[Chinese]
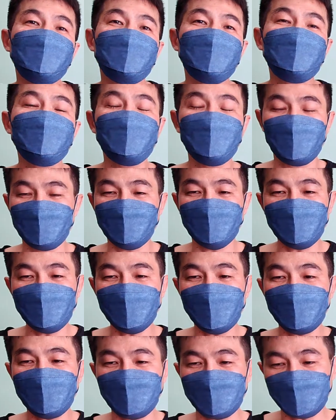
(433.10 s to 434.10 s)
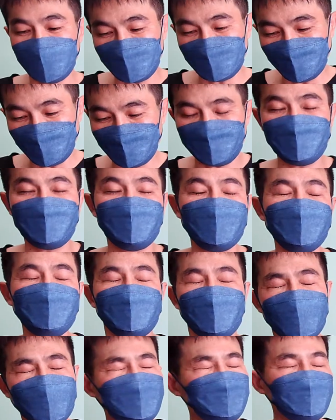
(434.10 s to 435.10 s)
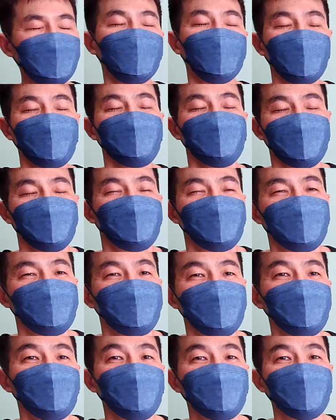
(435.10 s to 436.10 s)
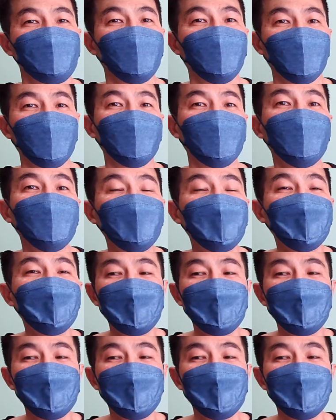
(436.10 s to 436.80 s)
就是我今天他就他已经好几次问我了。